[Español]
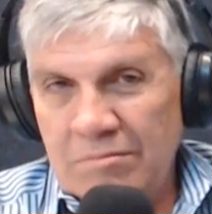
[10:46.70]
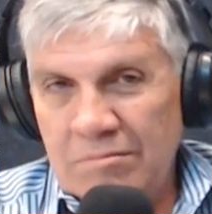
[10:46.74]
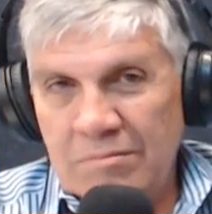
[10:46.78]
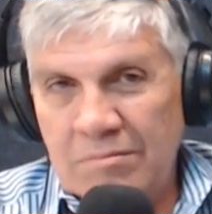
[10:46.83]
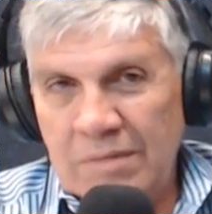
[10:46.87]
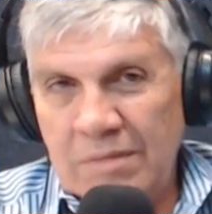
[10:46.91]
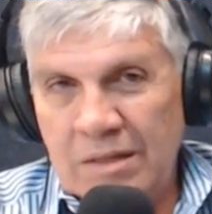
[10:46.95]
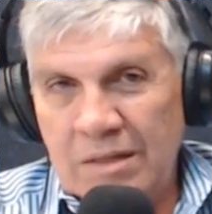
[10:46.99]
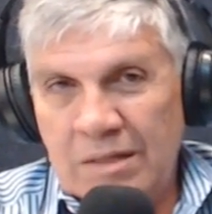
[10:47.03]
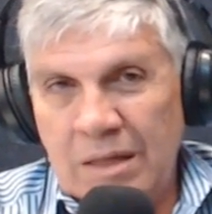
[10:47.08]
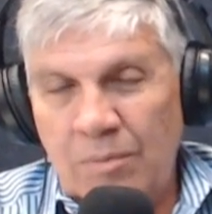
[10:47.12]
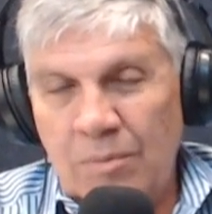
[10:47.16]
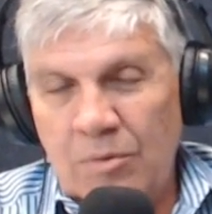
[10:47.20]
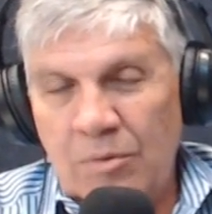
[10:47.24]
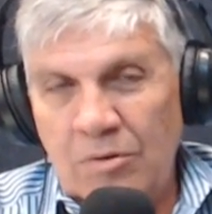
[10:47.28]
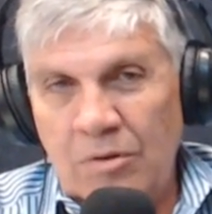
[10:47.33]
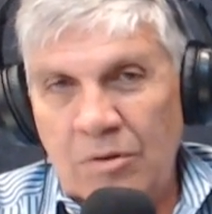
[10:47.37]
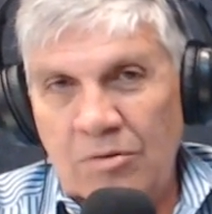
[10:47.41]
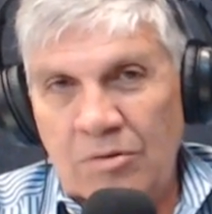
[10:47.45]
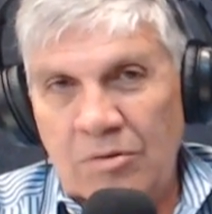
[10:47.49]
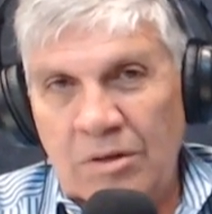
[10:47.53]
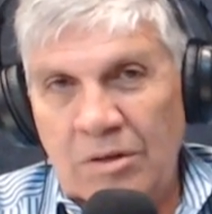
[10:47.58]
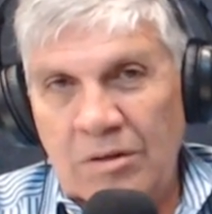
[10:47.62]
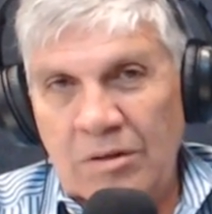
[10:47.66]

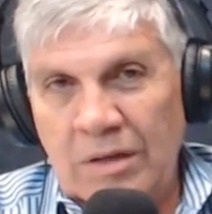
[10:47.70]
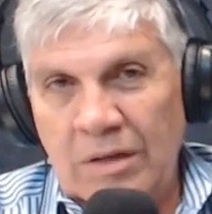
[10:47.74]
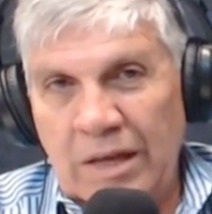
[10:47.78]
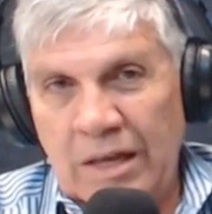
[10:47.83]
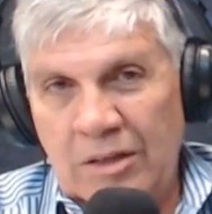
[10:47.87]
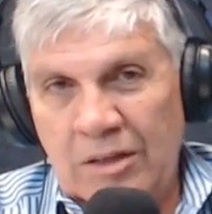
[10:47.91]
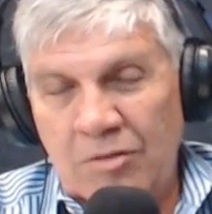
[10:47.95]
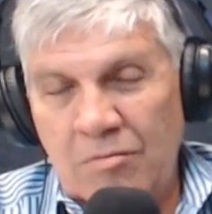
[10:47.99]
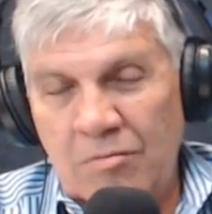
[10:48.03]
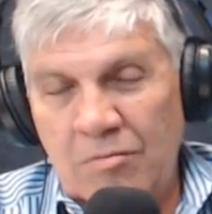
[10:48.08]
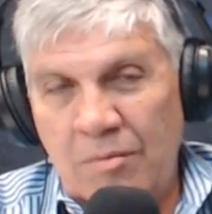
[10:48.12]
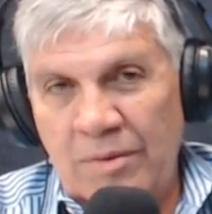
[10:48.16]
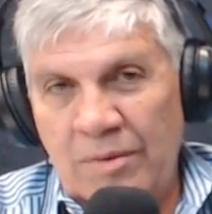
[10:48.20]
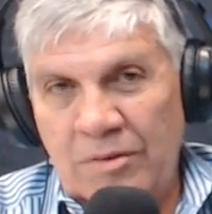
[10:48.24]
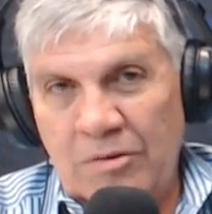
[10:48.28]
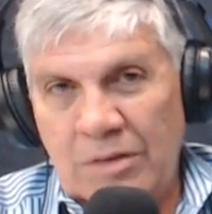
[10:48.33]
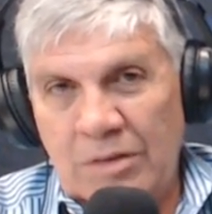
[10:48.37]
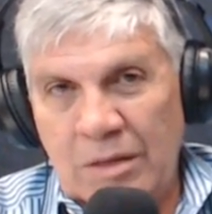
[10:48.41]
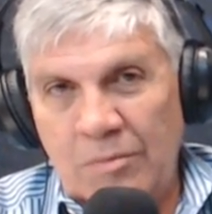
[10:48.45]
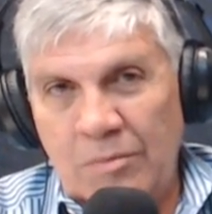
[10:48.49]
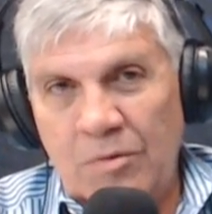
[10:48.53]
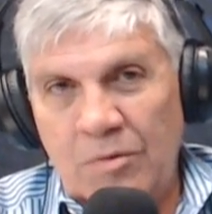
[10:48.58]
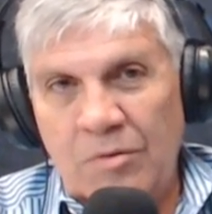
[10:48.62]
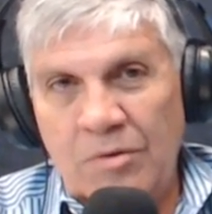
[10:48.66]
estamos en estos momentos
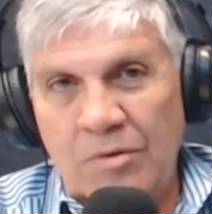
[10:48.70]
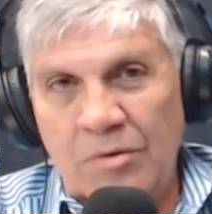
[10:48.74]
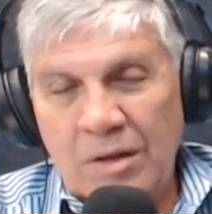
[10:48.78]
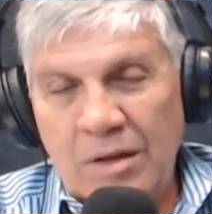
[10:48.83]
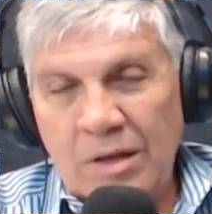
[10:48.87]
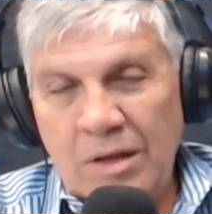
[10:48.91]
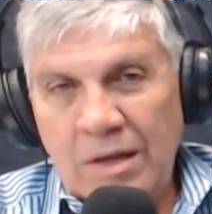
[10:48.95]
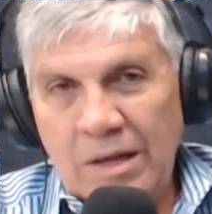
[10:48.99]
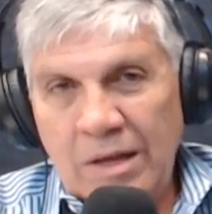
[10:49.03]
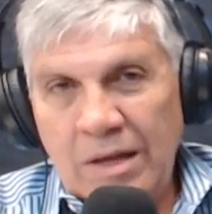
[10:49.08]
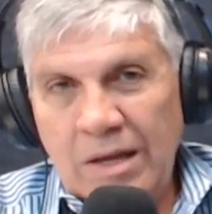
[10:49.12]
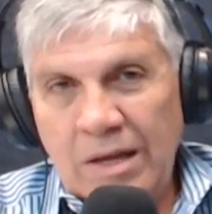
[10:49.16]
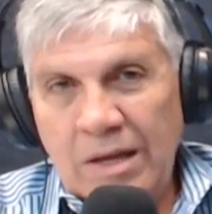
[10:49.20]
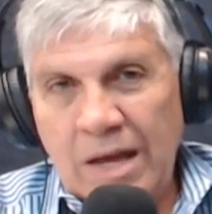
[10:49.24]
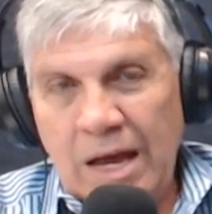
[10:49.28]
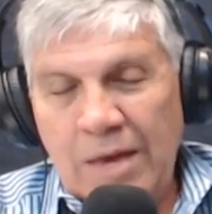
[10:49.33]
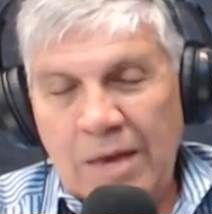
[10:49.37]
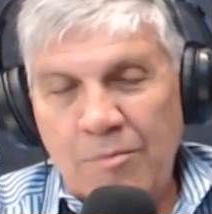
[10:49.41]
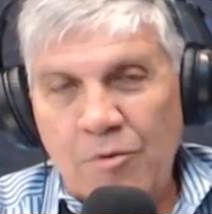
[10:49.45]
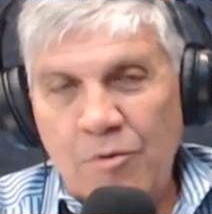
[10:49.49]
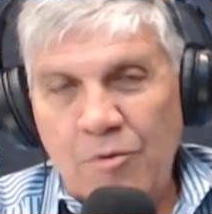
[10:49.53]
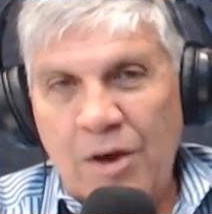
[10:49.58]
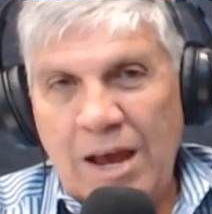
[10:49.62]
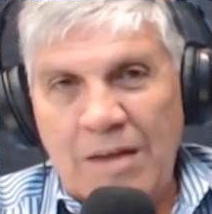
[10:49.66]

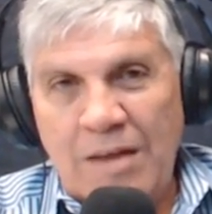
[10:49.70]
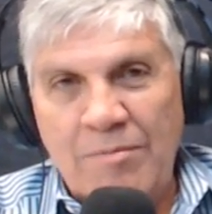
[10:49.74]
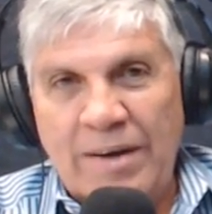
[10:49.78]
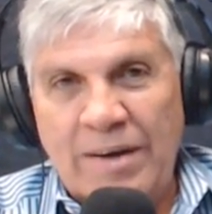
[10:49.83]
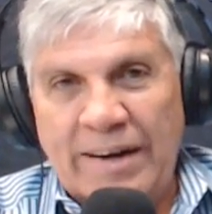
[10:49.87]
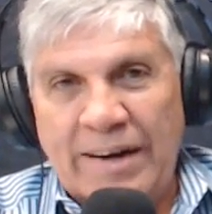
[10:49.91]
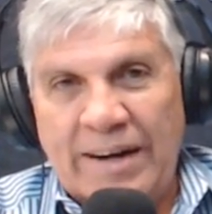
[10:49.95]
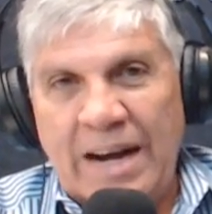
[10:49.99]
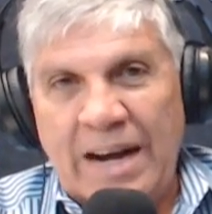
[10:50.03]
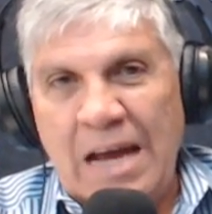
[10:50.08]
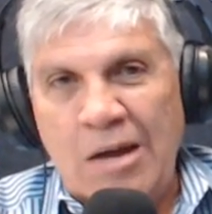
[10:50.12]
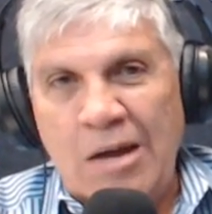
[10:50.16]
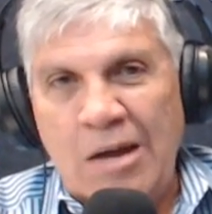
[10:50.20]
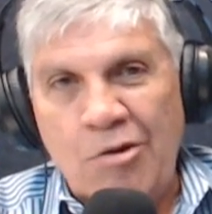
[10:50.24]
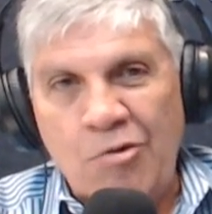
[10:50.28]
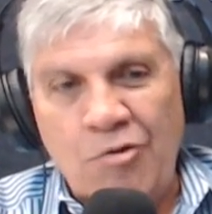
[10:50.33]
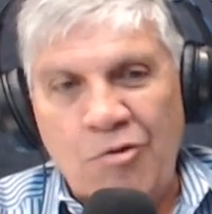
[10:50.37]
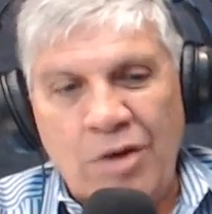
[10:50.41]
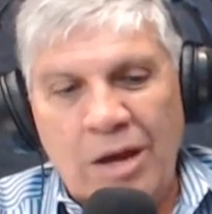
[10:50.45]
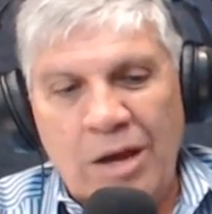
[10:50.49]
caímos en el barranco,